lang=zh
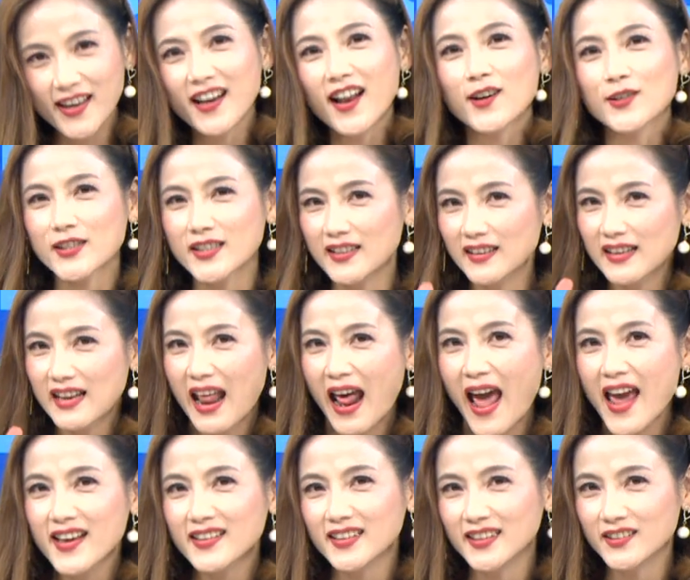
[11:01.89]
给老师
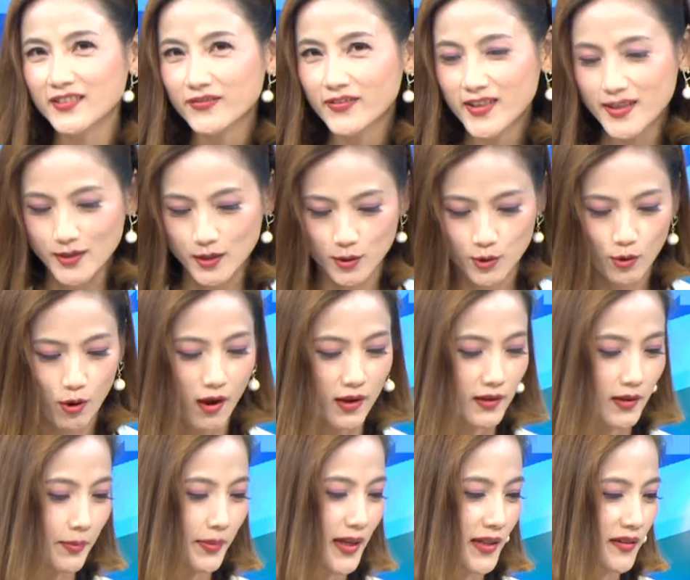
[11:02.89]
Light 粉丝
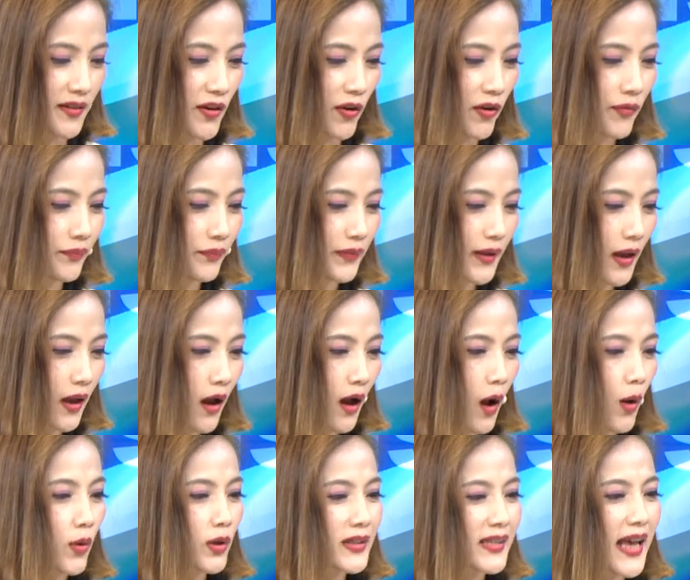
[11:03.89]
团的朋友？
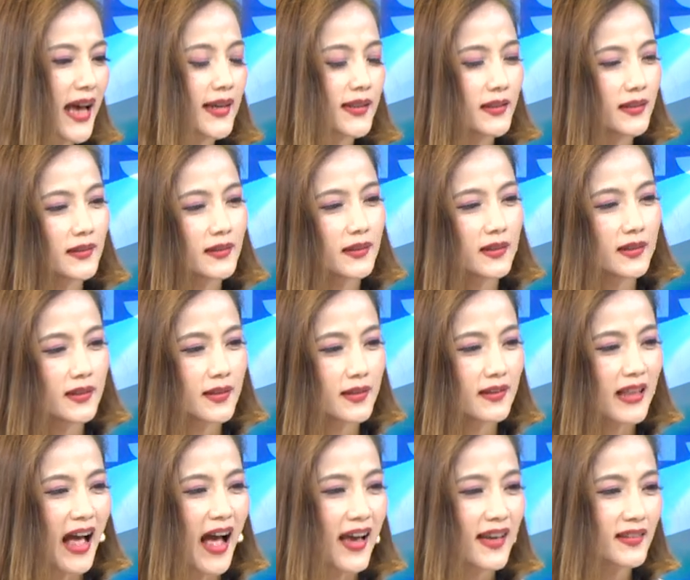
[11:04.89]
我在。
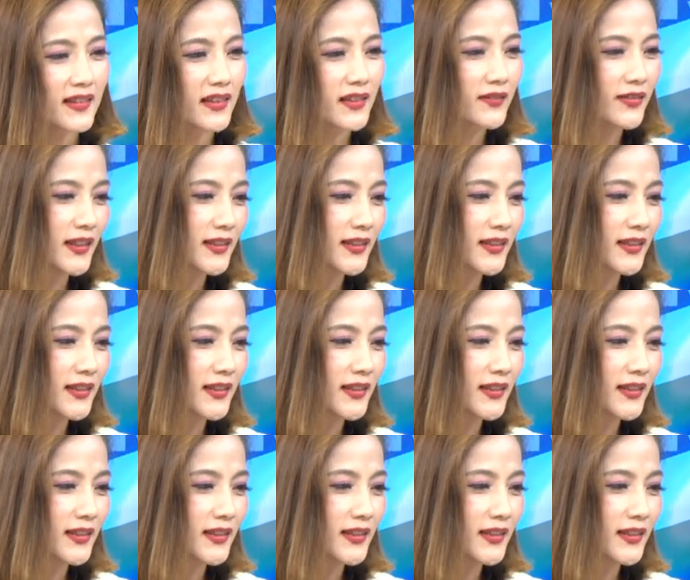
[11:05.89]
Light